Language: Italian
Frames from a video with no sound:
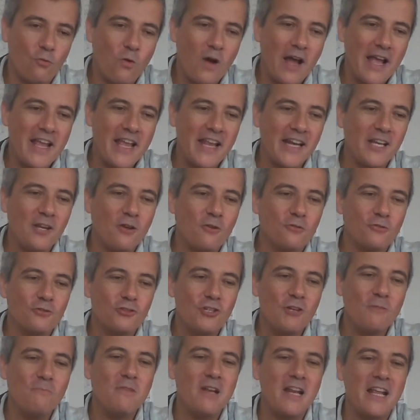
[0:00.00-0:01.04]
Qua è
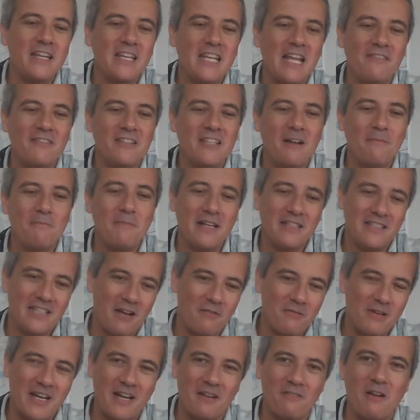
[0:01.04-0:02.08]
riconoscibile in chiave
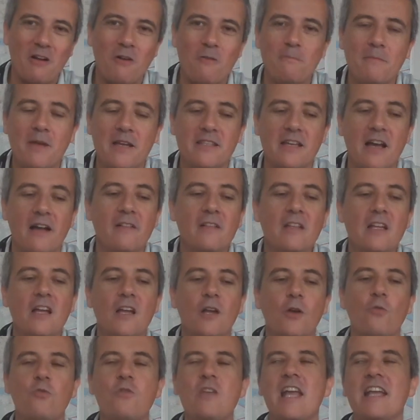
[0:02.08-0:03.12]
drammatica, quella era una commedia,
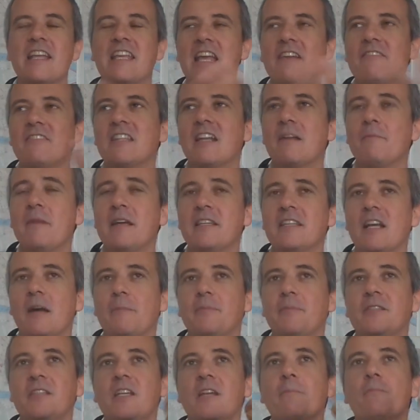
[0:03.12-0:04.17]
qui è in chiave drammatica
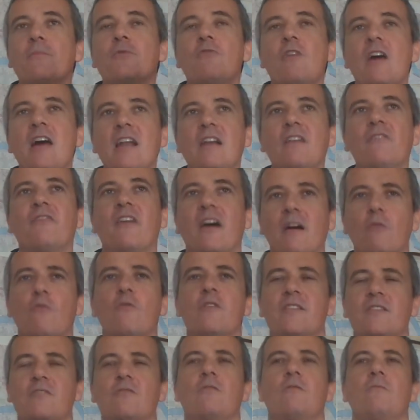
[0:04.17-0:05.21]
Patrick Bruel fa
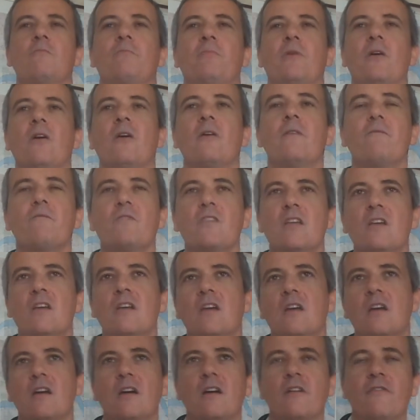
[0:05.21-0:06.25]
questo un po'
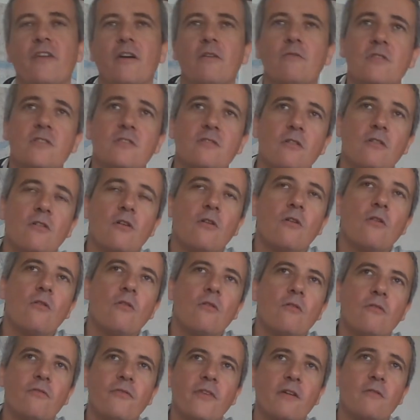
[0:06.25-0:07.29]
eh, fa,
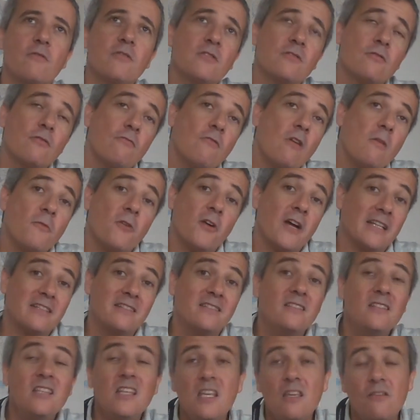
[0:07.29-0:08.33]
questo, fa questo uomo
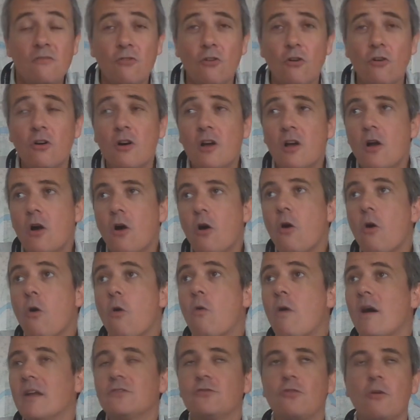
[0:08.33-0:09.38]
cattivo o
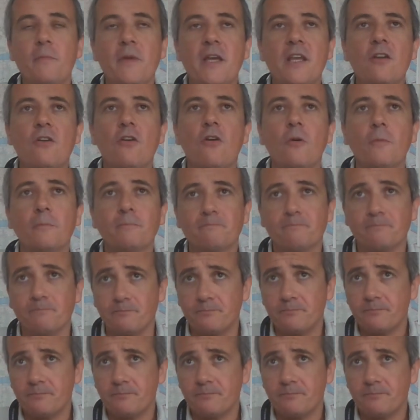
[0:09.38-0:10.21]
quantomeno